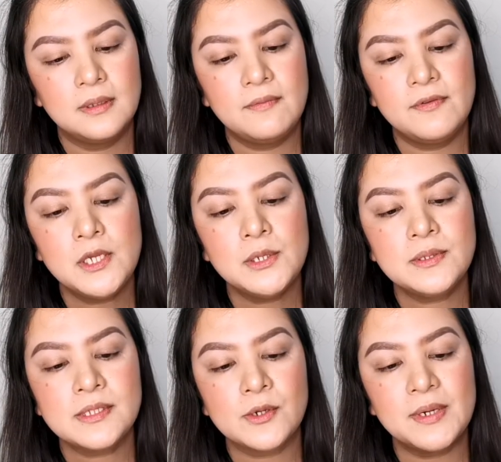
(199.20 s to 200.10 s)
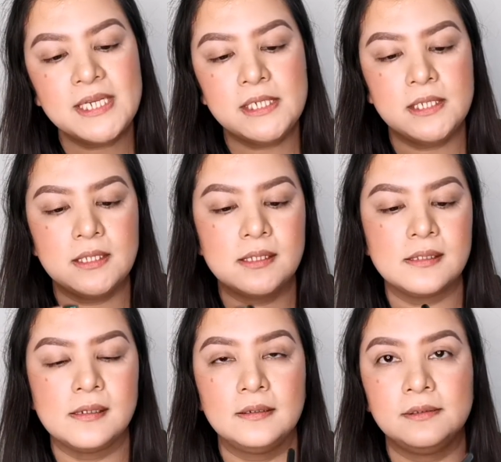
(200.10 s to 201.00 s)
Diffuse
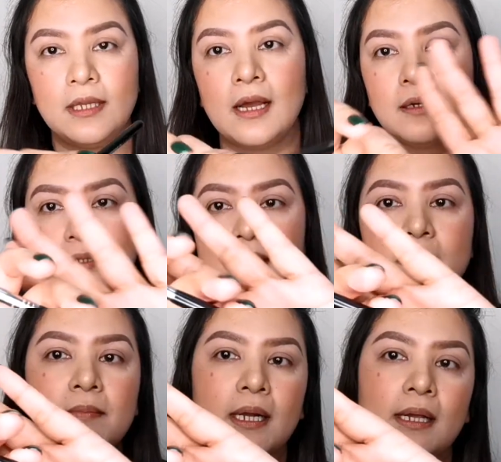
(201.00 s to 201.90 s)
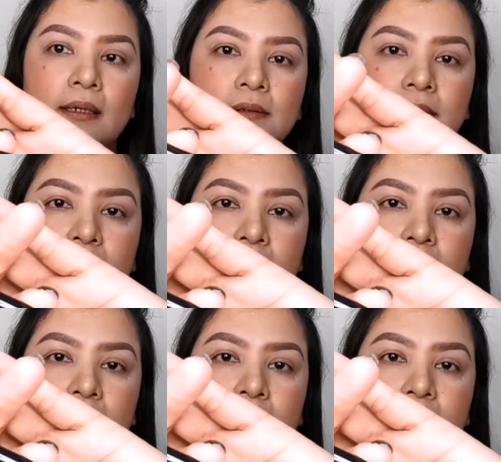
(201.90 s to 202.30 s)
Crease ng Sigma.